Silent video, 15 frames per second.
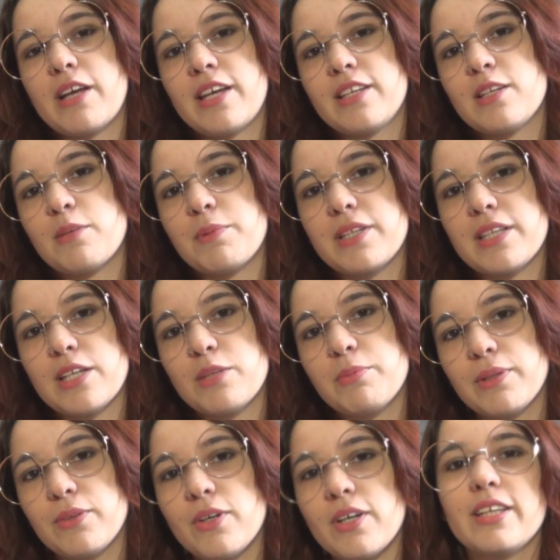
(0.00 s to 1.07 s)
é interpretado
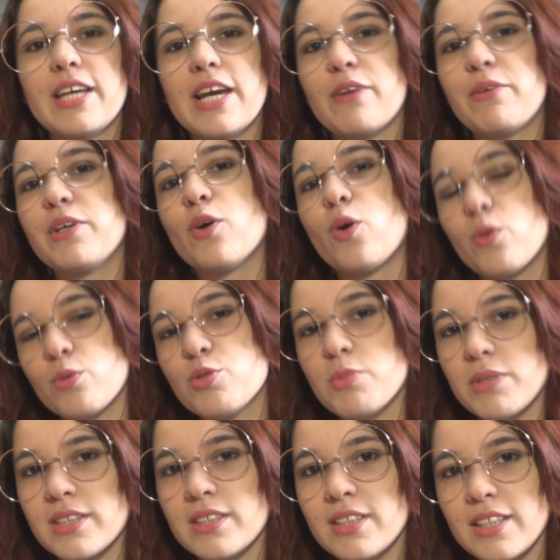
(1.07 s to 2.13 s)
pelo Gary
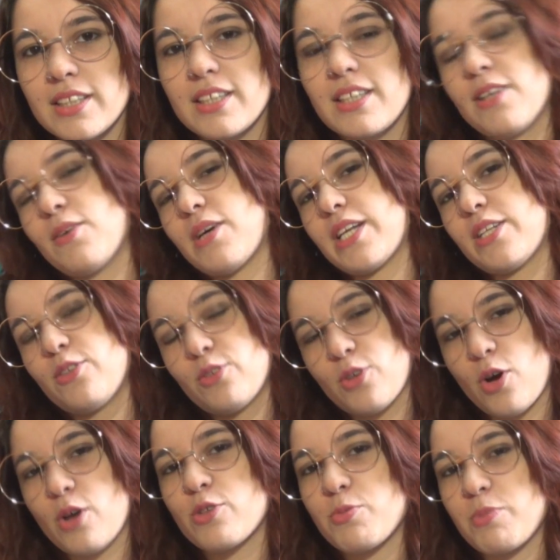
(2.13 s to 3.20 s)
Oldman, que eu
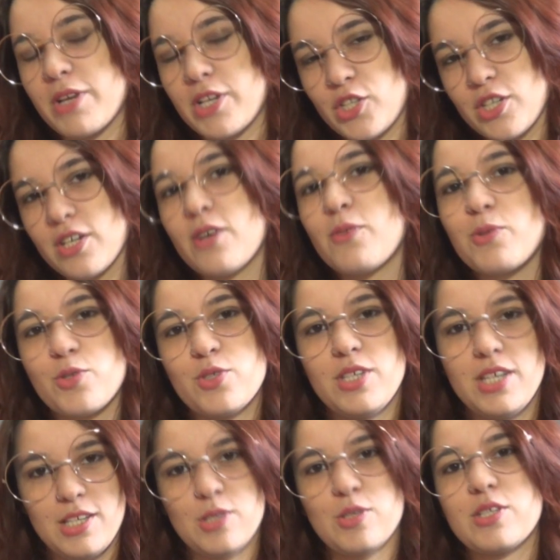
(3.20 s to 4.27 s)
adoro de paixão. O
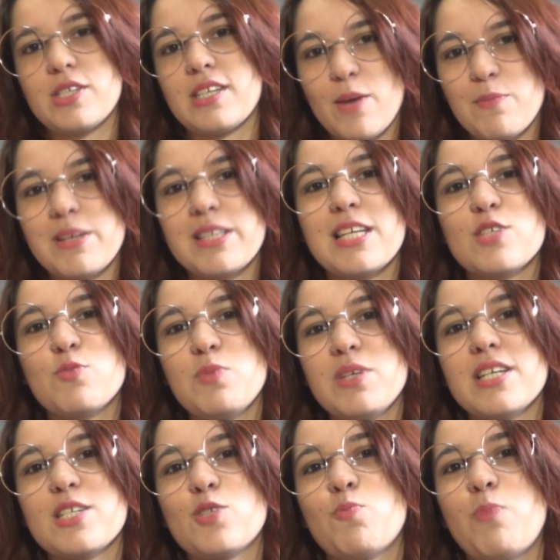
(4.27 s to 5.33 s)
Sirius é uma das
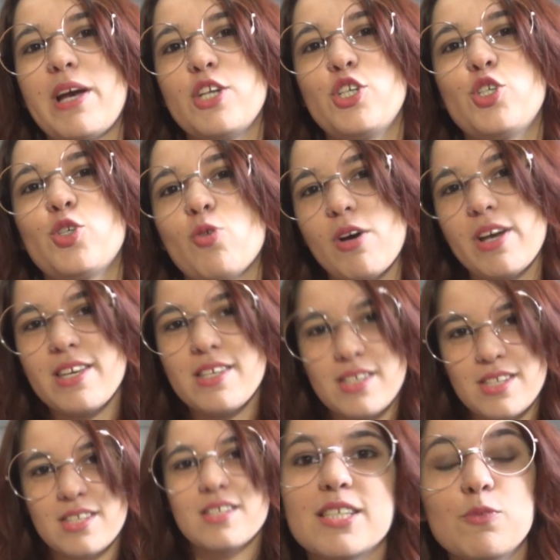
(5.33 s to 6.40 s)
minhas
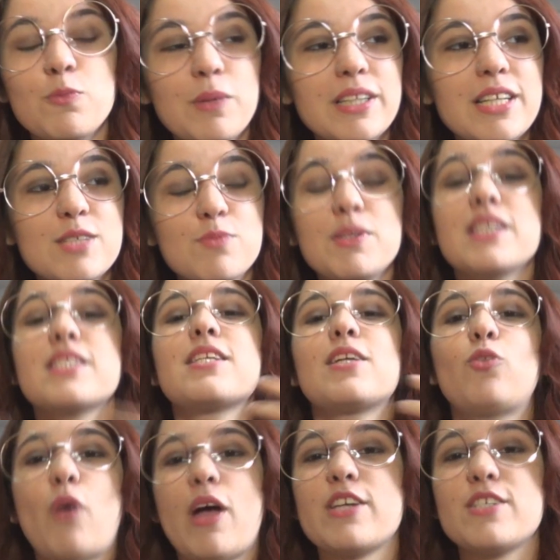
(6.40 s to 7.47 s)
paixões. Uma das minhas
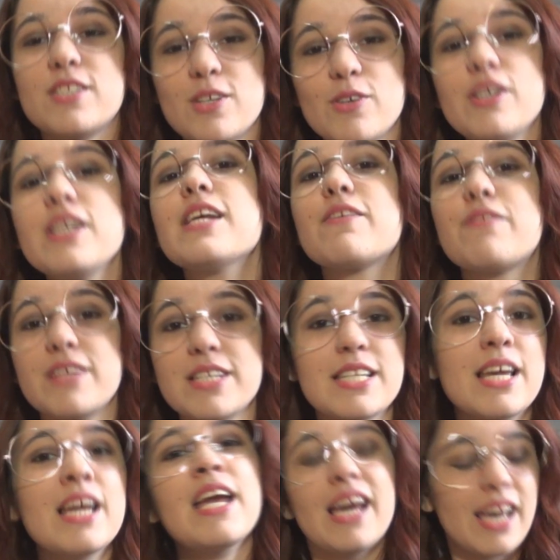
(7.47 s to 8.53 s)
tatuagens que eu queria
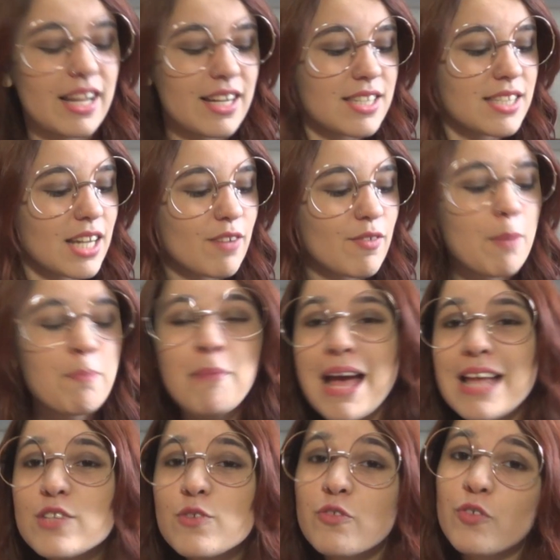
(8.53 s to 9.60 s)
fazer era escrever
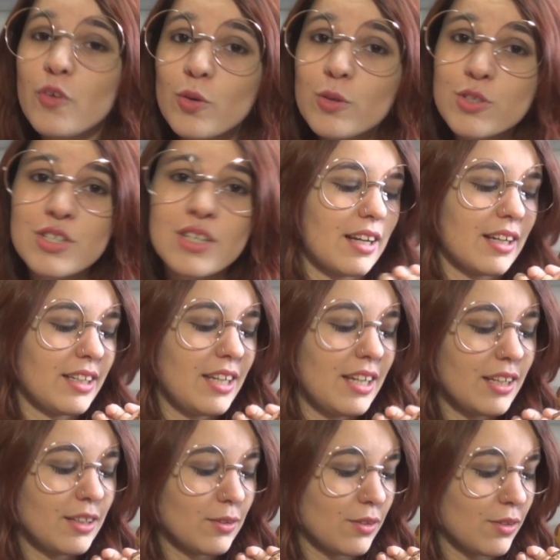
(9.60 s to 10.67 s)
Pad Foot
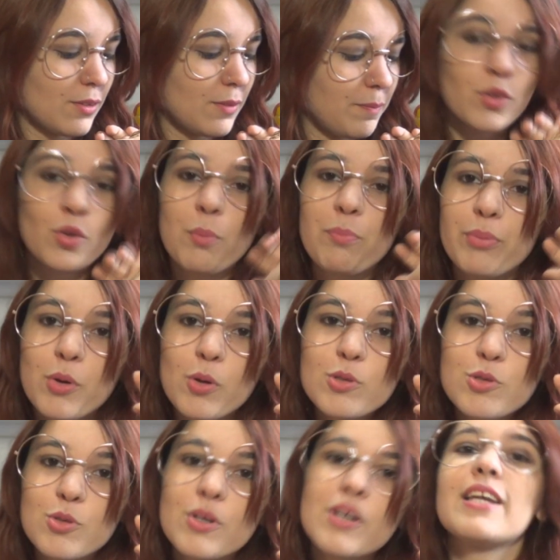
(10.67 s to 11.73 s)
aqui no, no
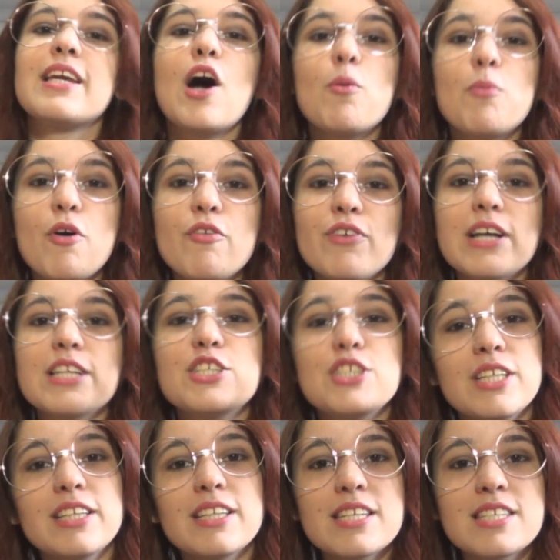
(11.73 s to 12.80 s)
pulso, que é
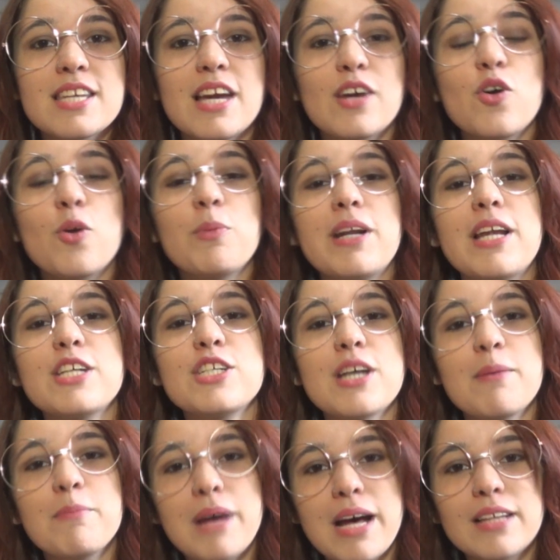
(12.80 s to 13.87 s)
almofadinhas, que é como ele é
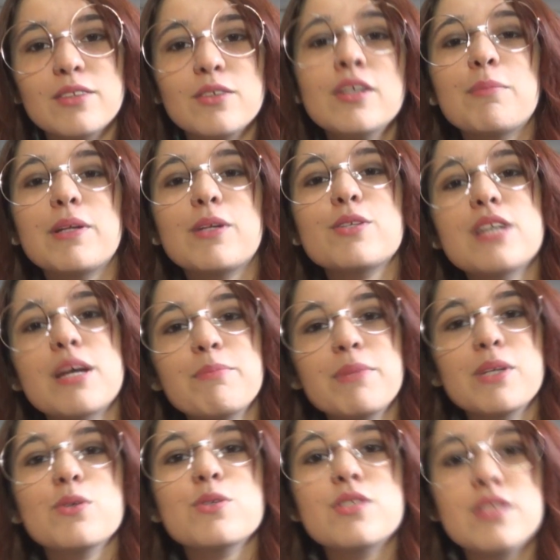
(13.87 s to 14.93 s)
chamado pelos
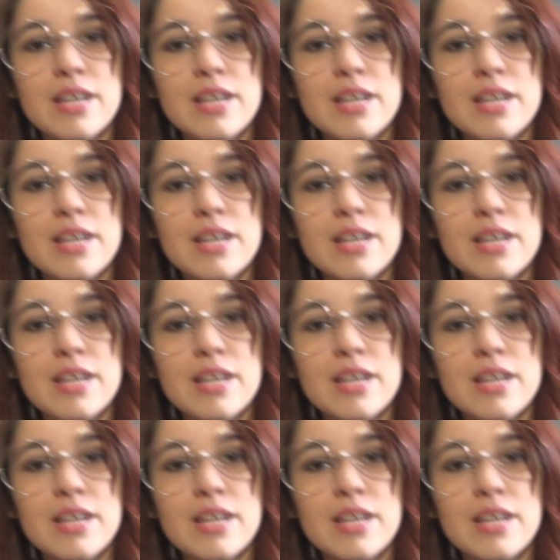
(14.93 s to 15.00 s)
amigos